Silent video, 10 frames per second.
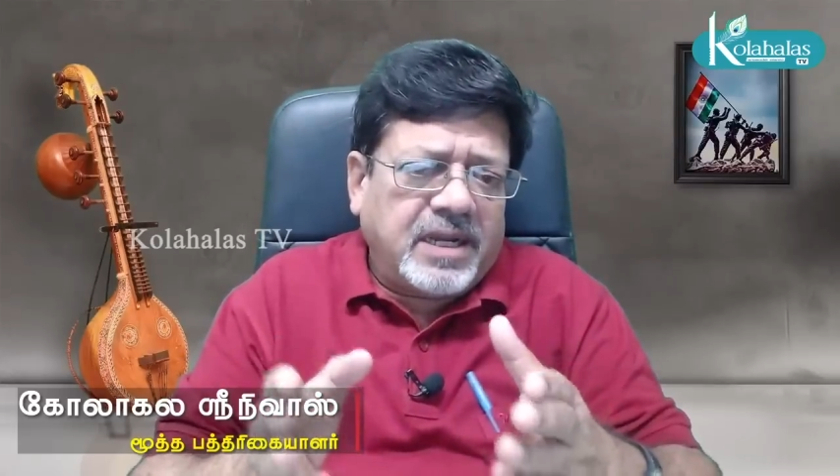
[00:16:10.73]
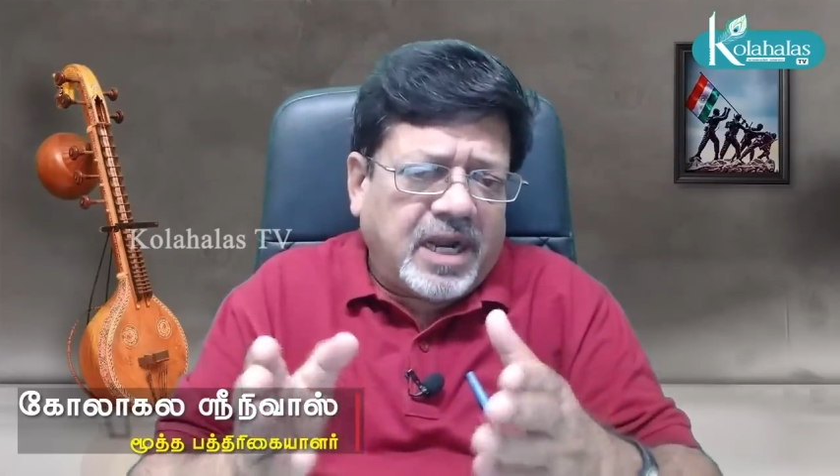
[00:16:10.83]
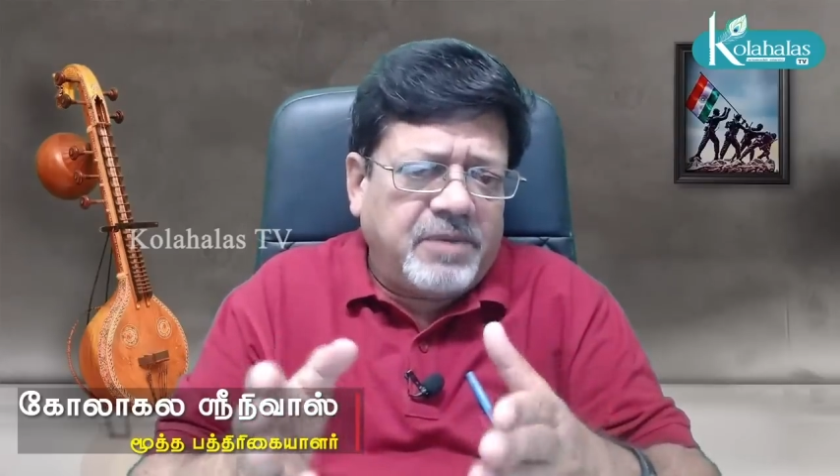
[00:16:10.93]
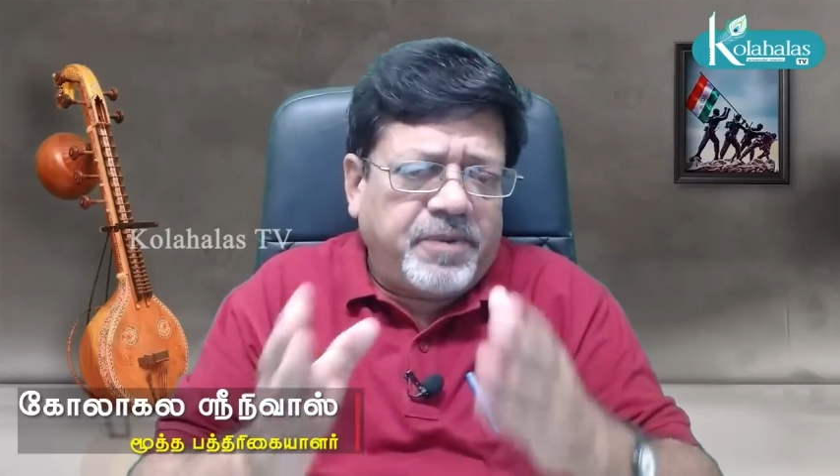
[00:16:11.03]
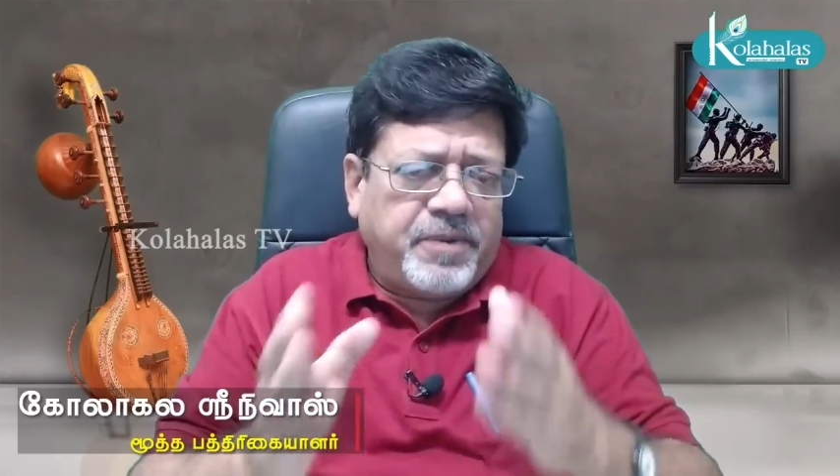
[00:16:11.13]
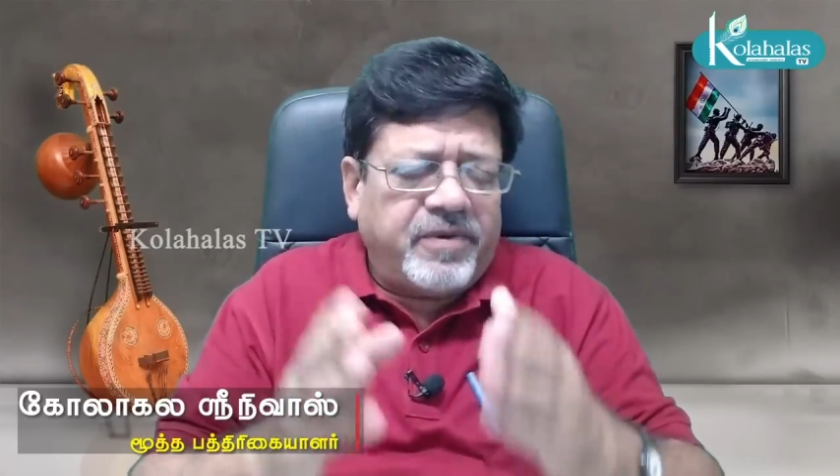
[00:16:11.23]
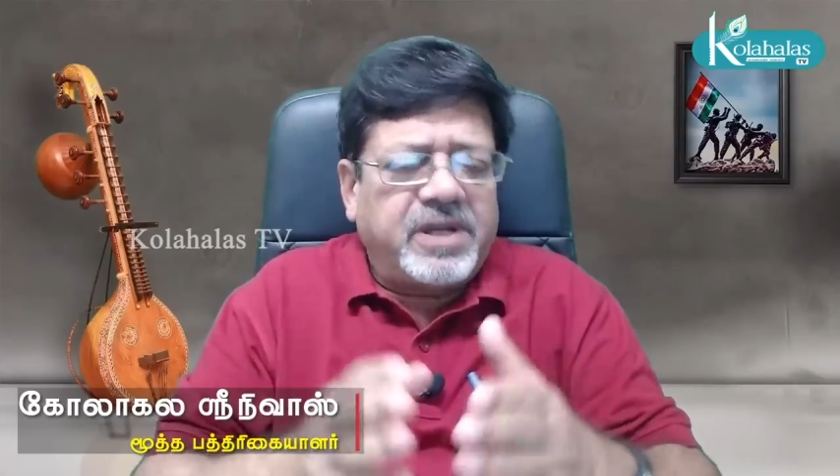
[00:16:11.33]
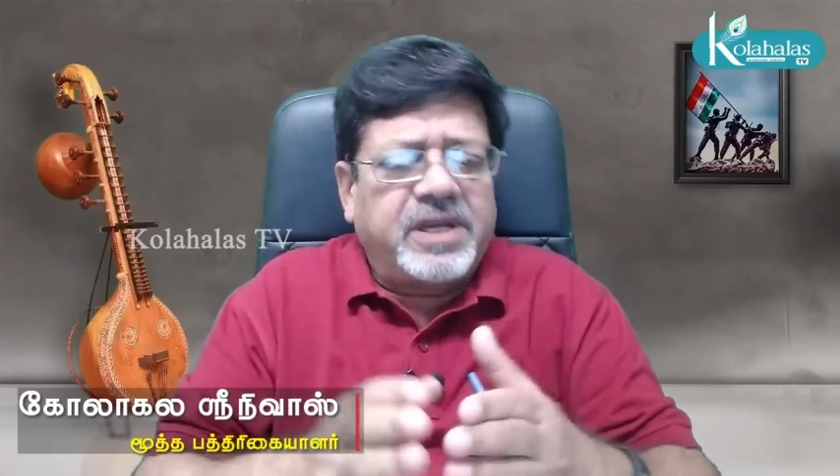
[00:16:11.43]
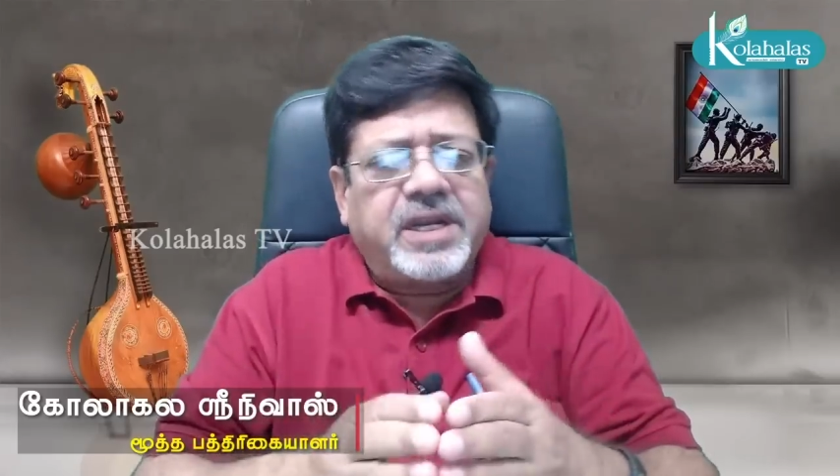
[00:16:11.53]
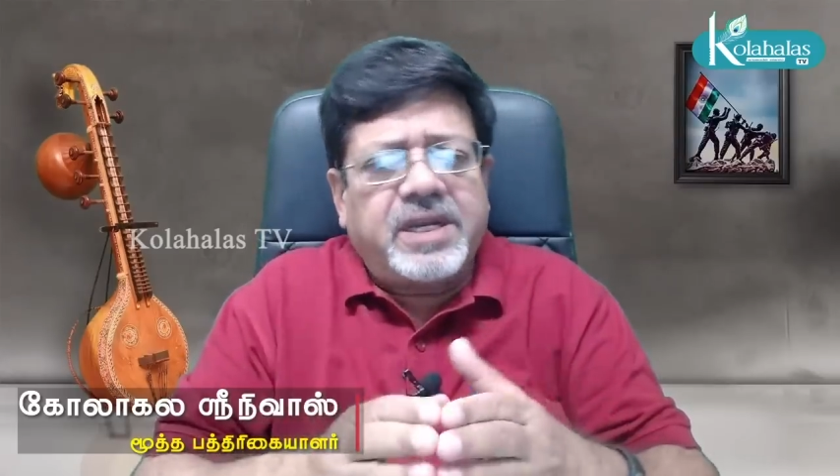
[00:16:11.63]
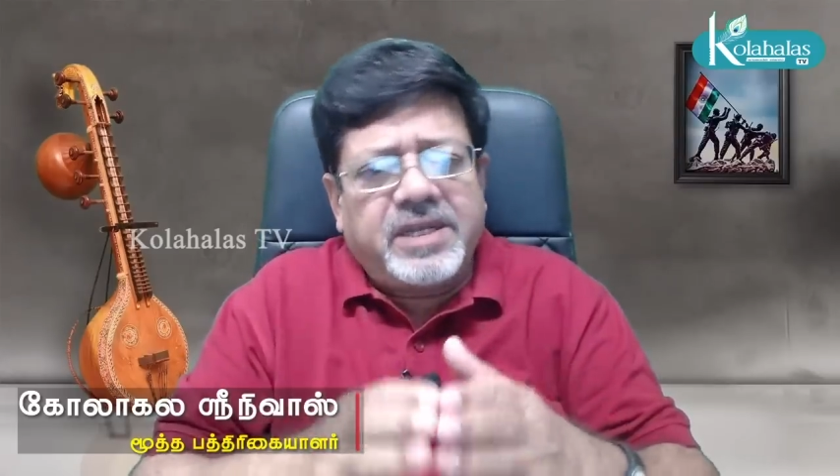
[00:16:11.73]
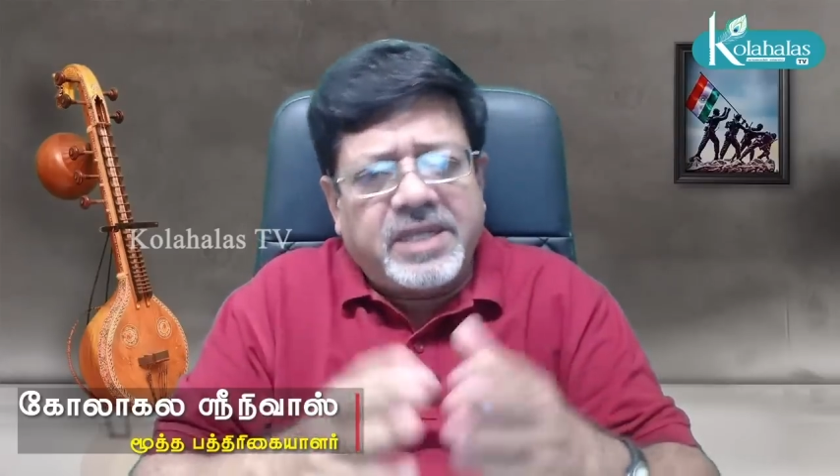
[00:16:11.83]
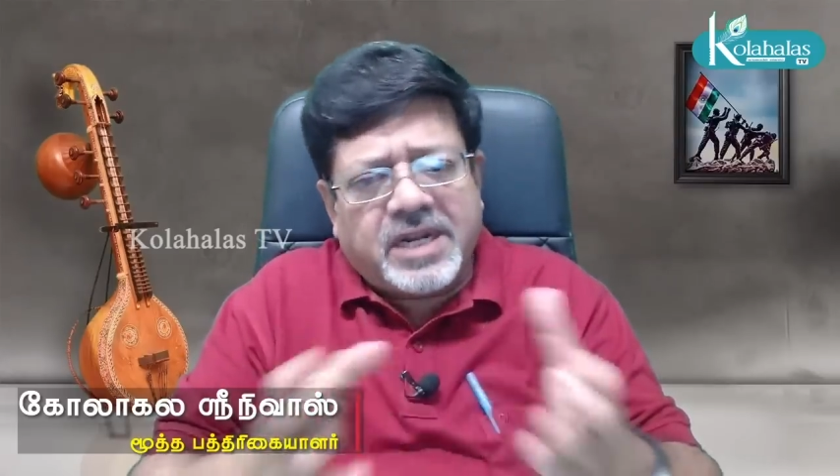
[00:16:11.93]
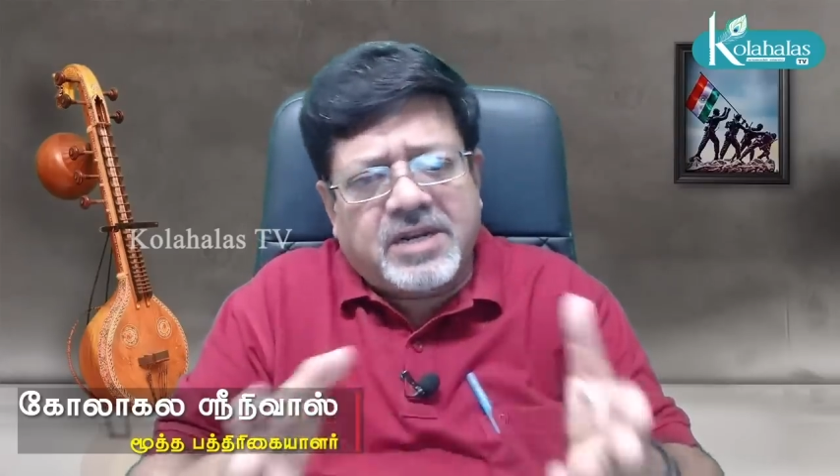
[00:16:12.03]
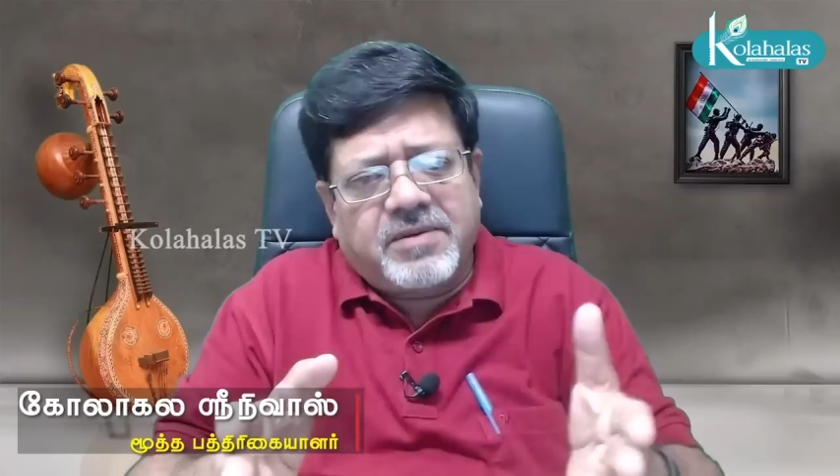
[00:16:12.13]
அனுப்பி வருகிற
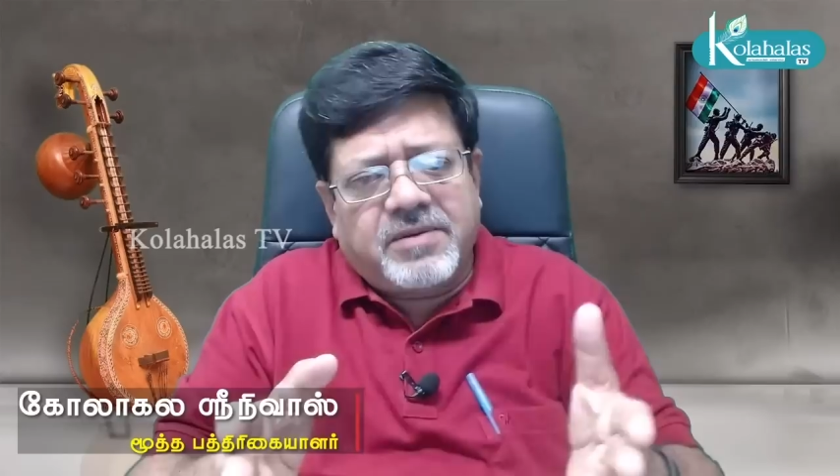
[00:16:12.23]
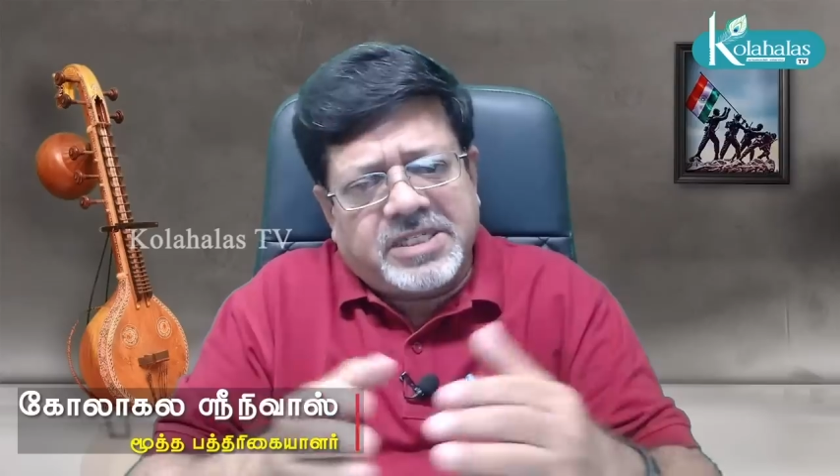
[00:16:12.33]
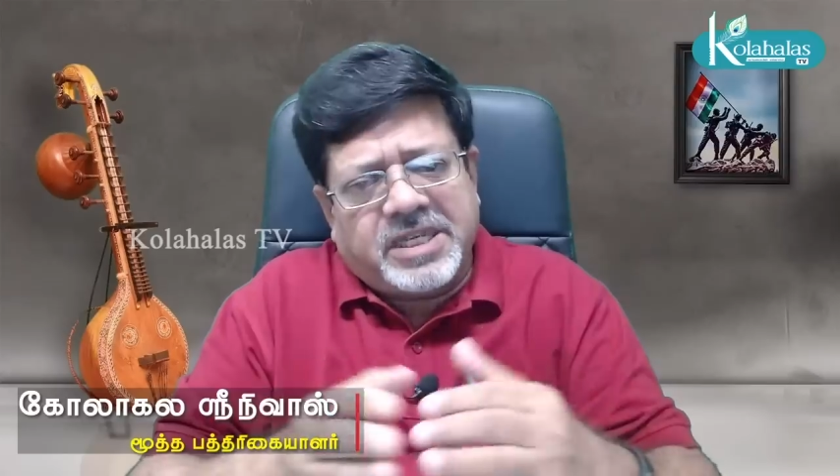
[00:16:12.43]
இறக்குமதி